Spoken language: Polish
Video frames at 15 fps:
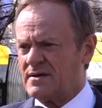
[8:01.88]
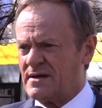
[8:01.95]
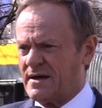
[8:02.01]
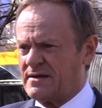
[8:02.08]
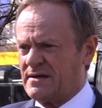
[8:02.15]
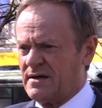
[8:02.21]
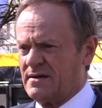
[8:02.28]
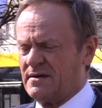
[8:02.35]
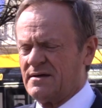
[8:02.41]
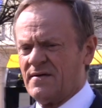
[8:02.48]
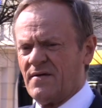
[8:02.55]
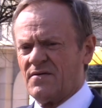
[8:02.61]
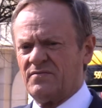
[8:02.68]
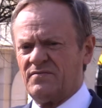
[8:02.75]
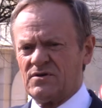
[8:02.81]
jakie
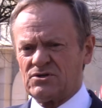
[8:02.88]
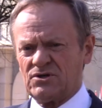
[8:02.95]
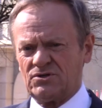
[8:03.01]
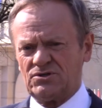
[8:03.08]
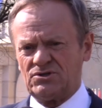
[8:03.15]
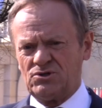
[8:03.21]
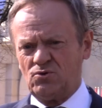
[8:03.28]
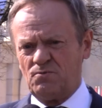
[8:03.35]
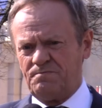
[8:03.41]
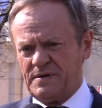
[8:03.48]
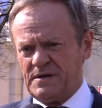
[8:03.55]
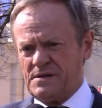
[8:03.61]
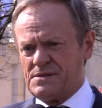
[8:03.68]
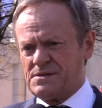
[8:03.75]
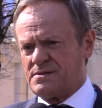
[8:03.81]
wyrządził
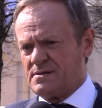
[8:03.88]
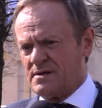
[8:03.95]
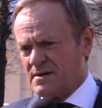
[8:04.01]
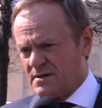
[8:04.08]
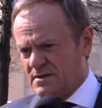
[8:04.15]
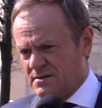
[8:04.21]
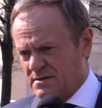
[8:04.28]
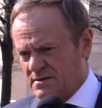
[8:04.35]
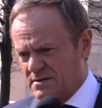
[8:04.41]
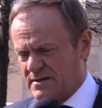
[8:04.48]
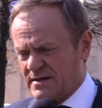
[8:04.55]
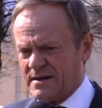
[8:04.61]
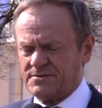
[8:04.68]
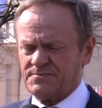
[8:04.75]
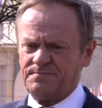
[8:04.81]
PiS, y,
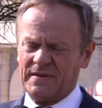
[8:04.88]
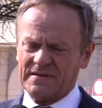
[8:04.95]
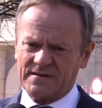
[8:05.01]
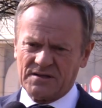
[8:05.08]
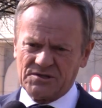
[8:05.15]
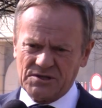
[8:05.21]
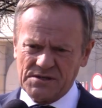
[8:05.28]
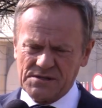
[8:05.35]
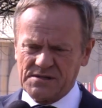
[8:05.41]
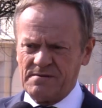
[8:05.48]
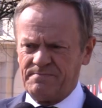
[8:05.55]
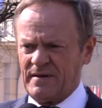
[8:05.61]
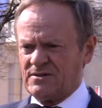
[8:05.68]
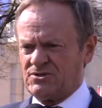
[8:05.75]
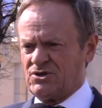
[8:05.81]
pan
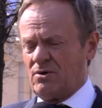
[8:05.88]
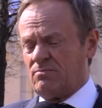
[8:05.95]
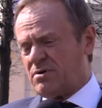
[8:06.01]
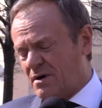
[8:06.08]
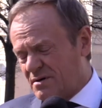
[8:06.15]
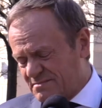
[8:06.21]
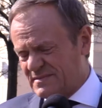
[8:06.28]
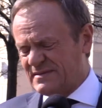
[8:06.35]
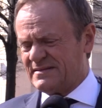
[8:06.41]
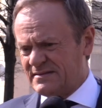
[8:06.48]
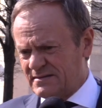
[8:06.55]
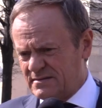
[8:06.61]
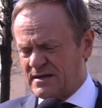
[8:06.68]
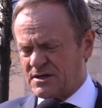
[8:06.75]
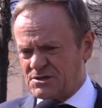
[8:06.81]
Kaczyński, pan Ziobro,
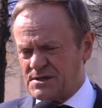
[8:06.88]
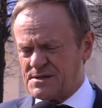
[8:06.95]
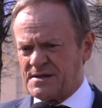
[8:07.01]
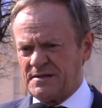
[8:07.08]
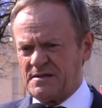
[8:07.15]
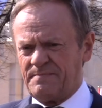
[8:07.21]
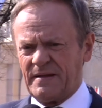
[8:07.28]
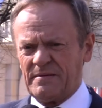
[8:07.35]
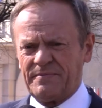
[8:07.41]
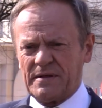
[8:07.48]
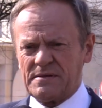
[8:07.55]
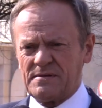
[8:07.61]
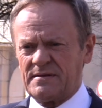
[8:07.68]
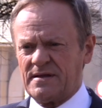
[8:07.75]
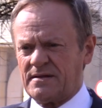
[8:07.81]
też niestety pan
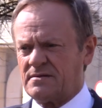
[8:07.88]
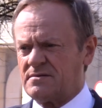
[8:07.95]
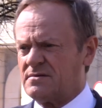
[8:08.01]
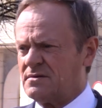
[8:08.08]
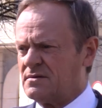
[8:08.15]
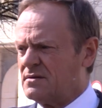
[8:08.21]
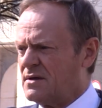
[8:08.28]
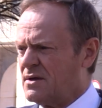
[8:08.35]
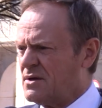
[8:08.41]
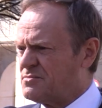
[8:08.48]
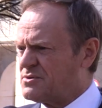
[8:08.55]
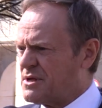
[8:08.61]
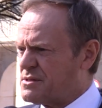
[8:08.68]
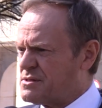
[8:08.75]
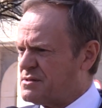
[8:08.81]
prezydent y,
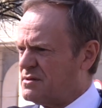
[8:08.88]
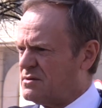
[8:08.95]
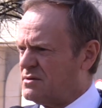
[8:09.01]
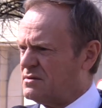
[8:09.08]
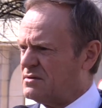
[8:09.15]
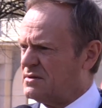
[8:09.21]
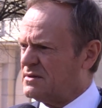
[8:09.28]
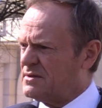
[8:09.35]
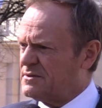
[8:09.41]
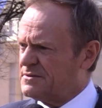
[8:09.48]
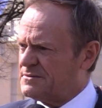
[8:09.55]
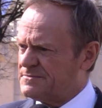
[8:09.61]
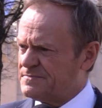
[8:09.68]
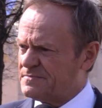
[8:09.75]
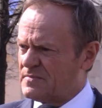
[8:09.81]
przez y,
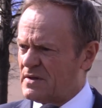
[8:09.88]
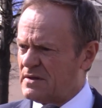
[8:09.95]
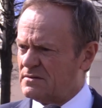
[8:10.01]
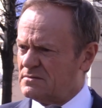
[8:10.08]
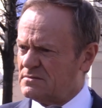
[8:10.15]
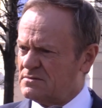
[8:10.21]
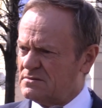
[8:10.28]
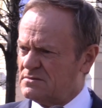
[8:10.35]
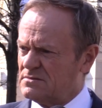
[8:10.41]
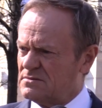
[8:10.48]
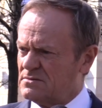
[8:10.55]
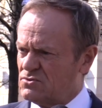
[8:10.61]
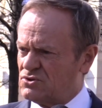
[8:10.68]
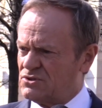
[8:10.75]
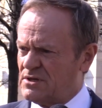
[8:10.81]
y,
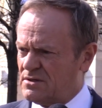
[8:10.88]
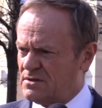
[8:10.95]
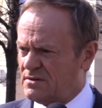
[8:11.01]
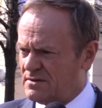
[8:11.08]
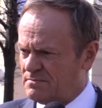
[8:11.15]
już nie